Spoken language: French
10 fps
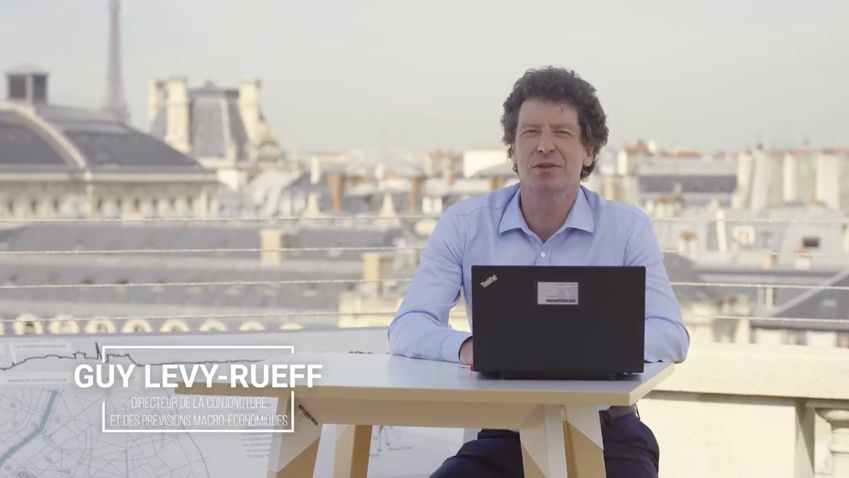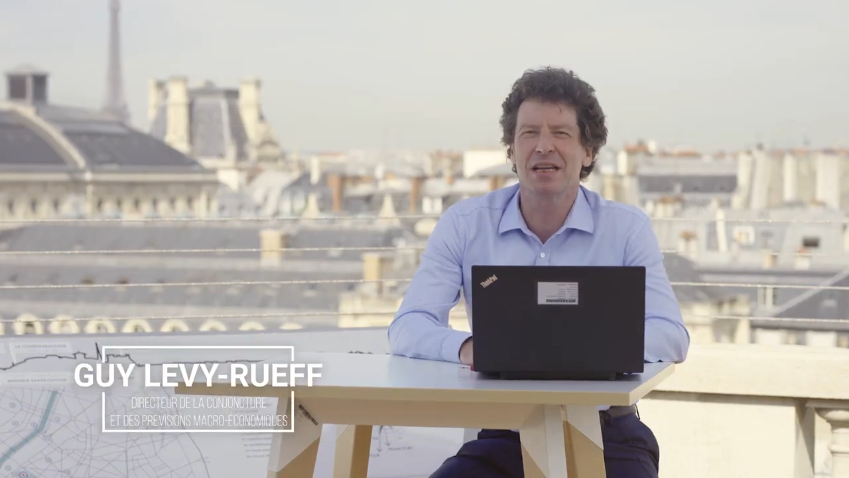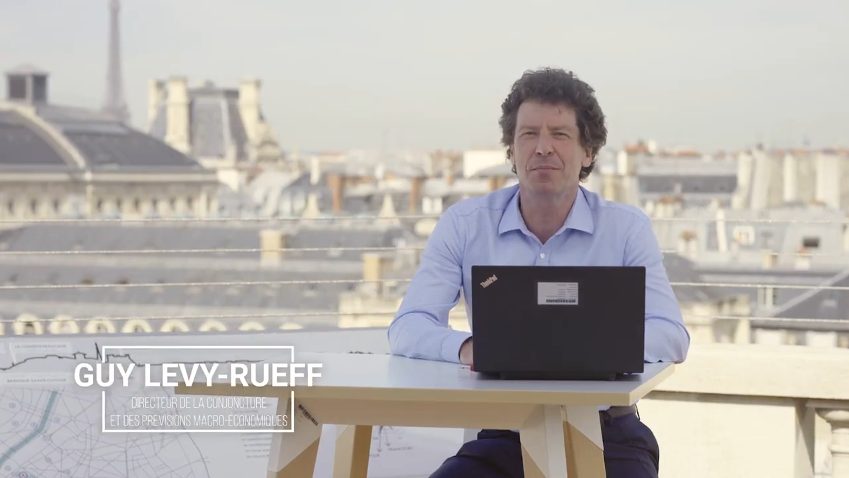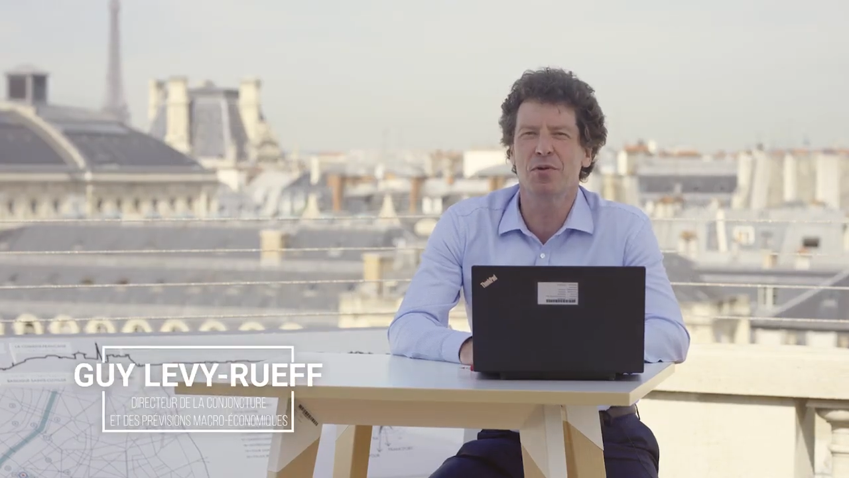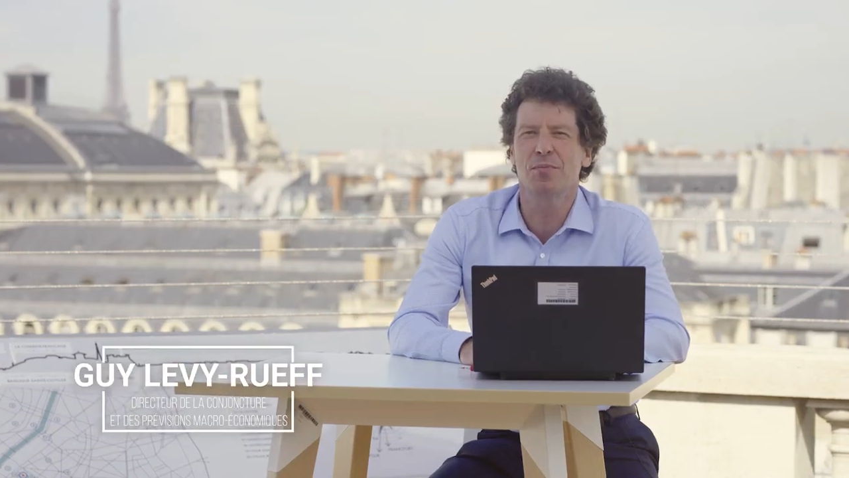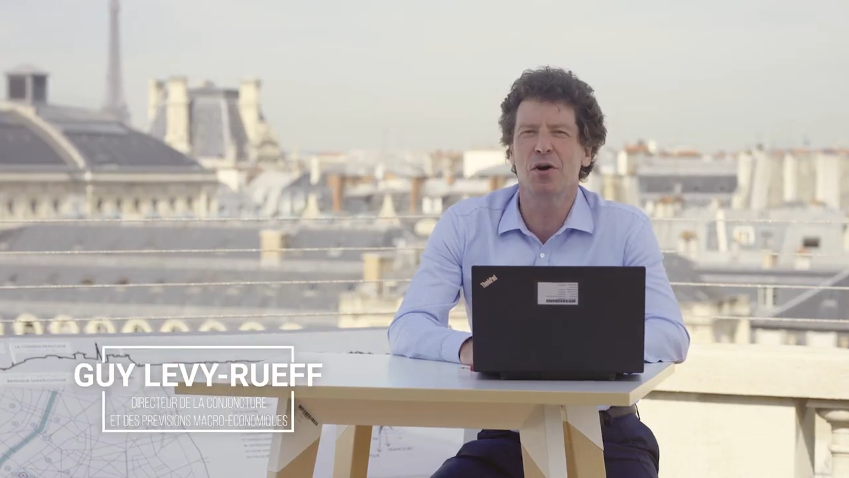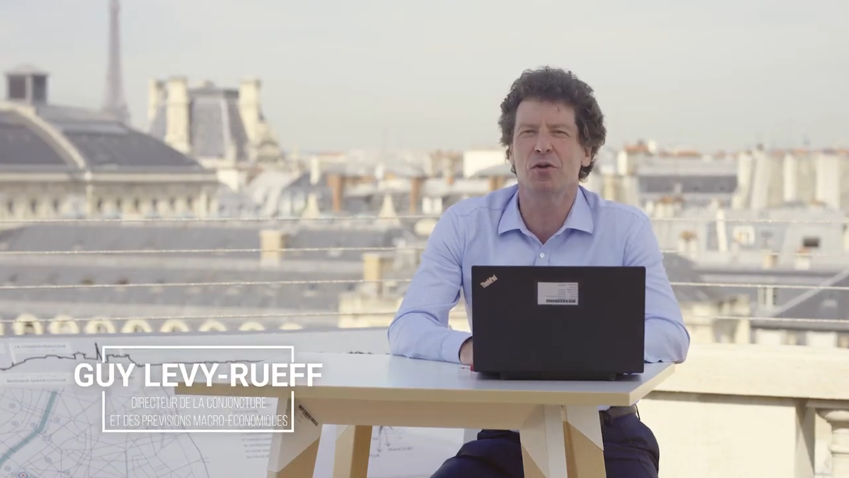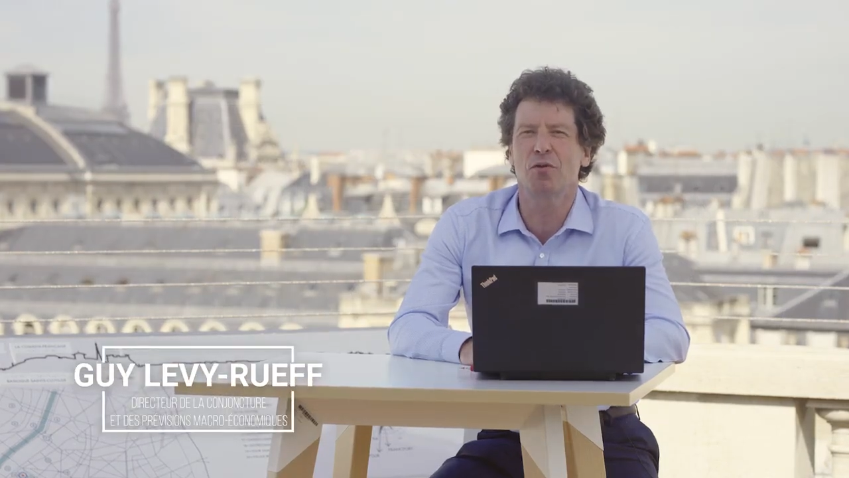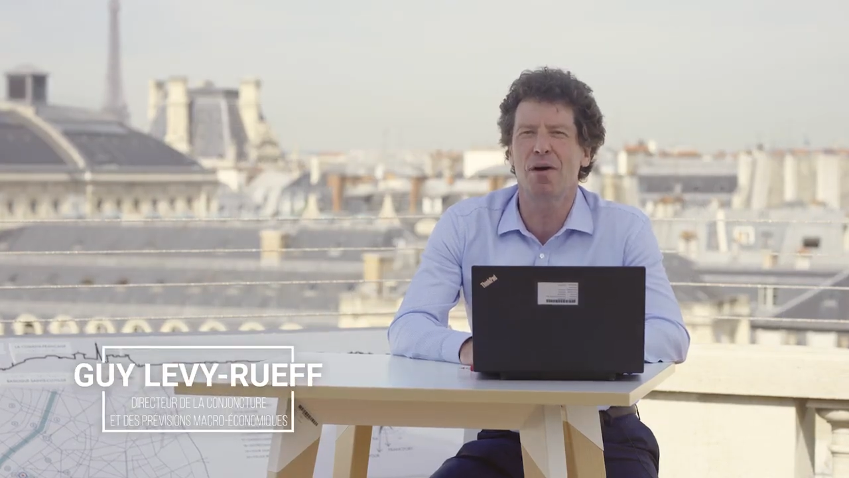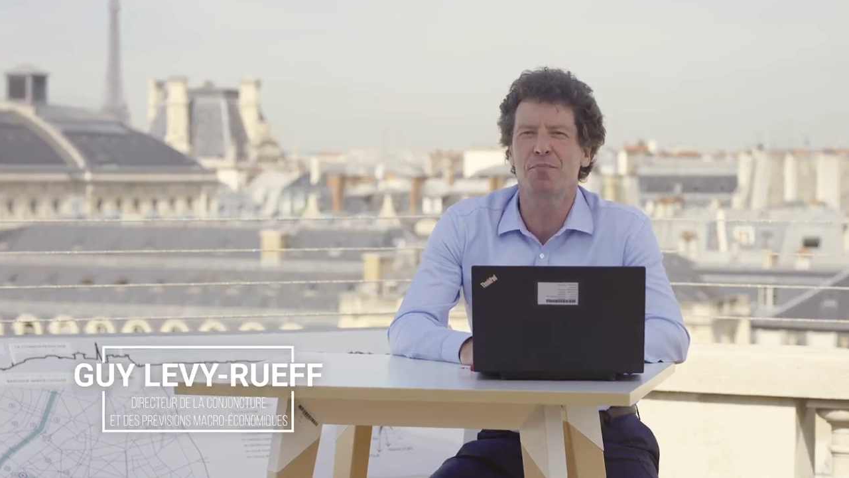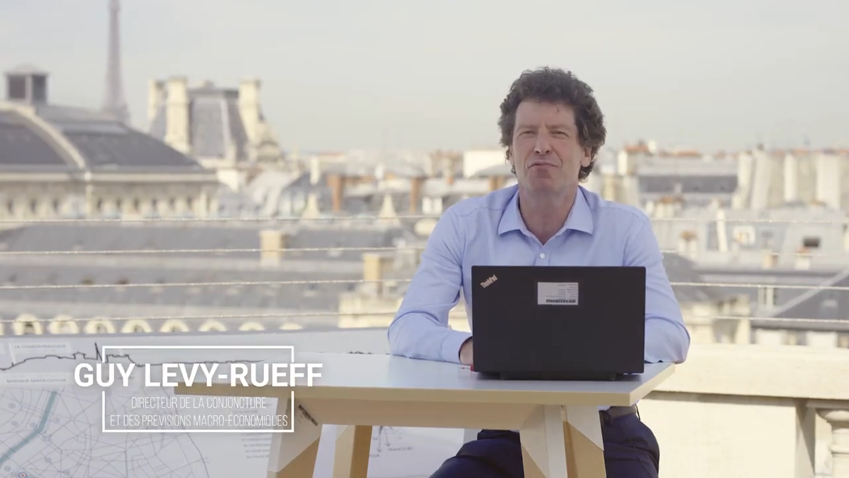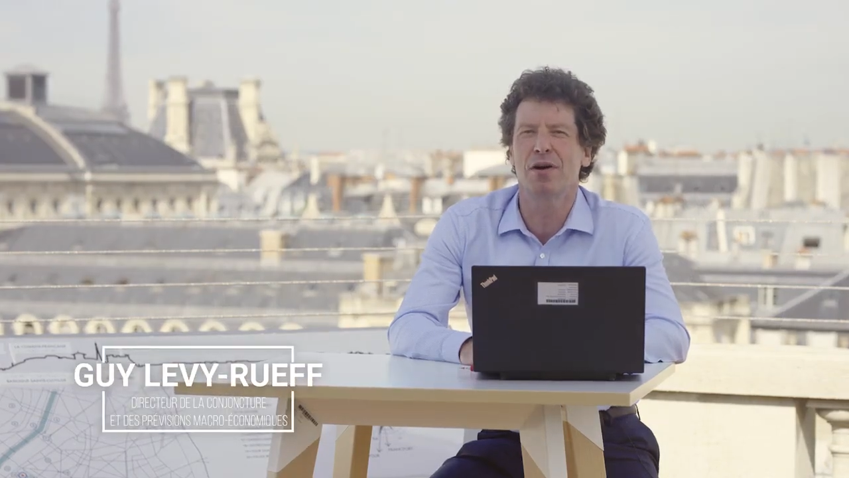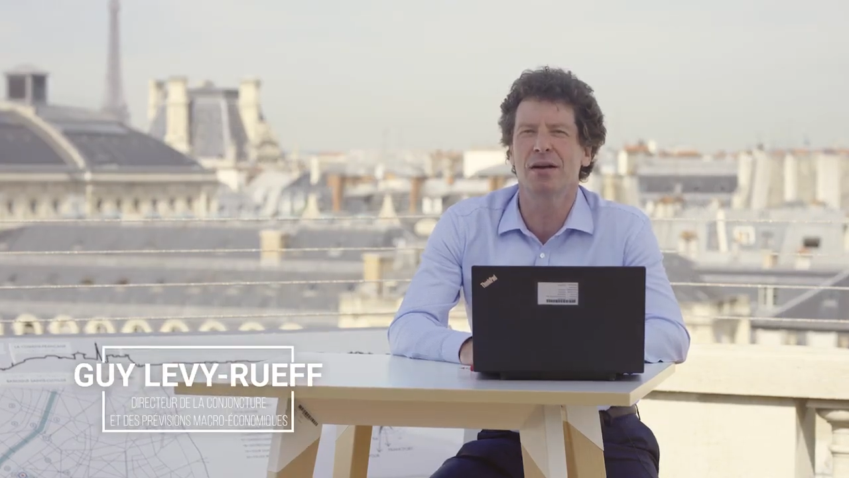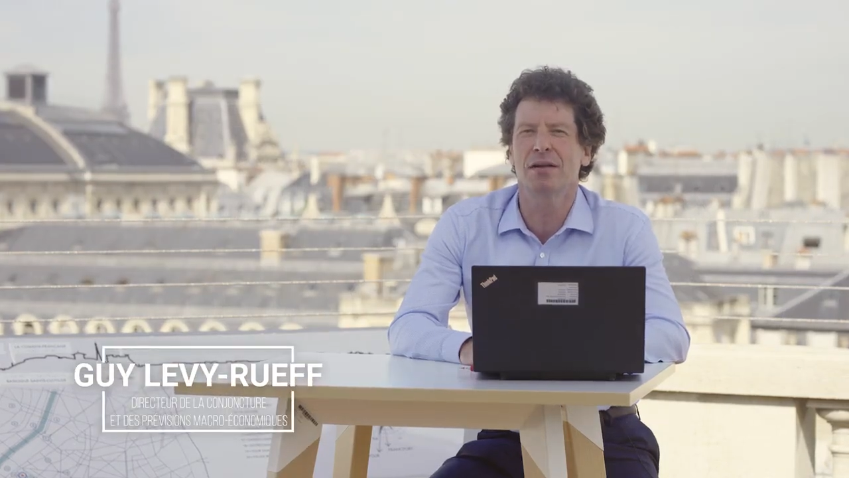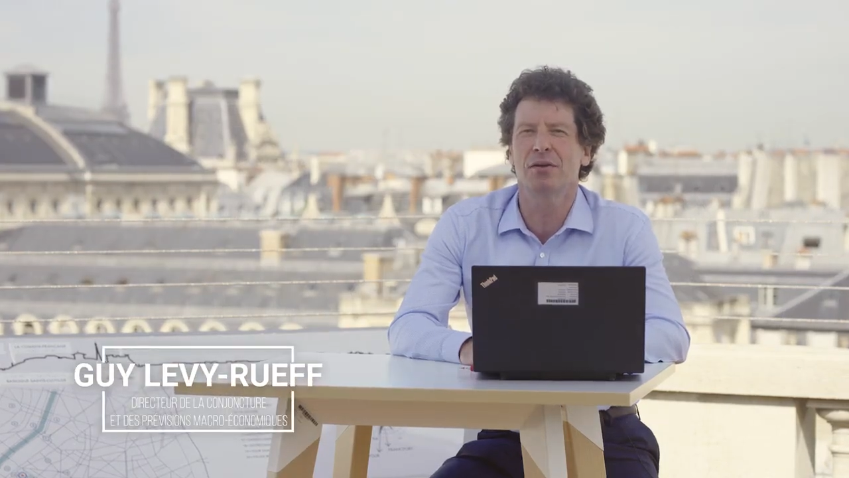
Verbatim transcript: simplement en trois points